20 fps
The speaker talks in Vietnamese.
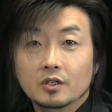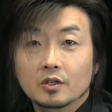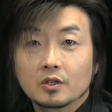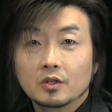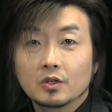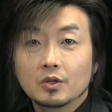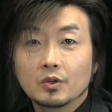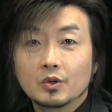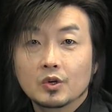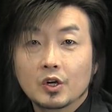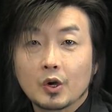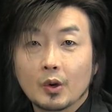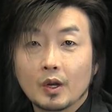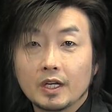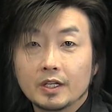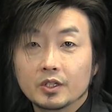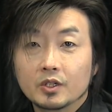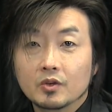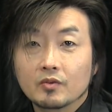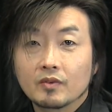lúc có
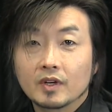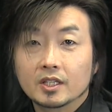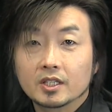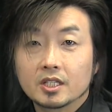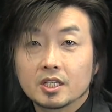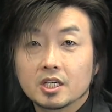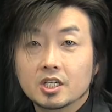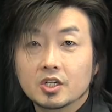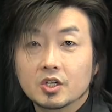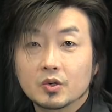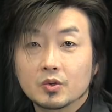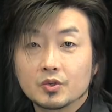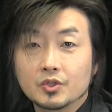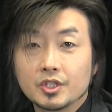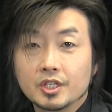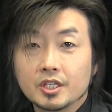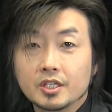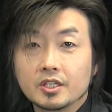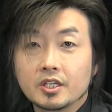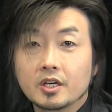lên đâu vẫn thi cầu
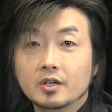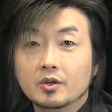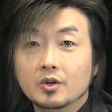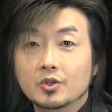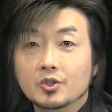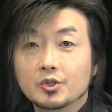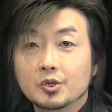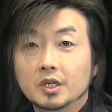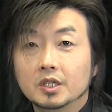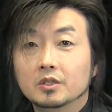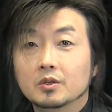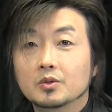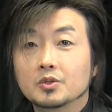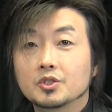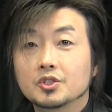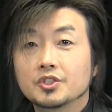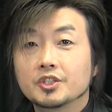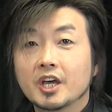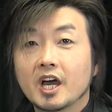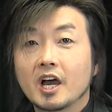gì thế cầu chưa thôi
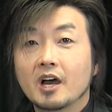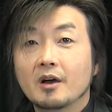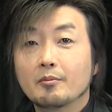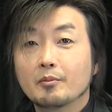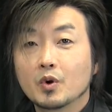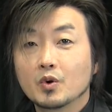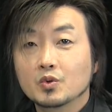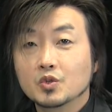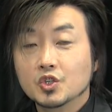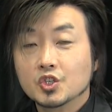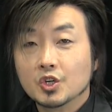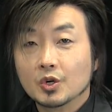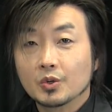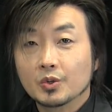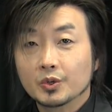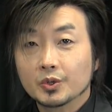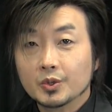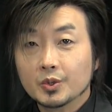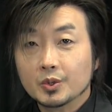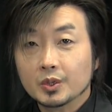xa mong
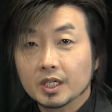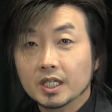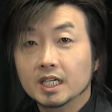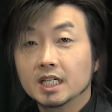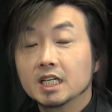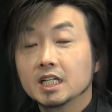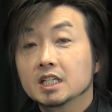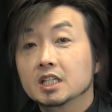trốn đâu nữa,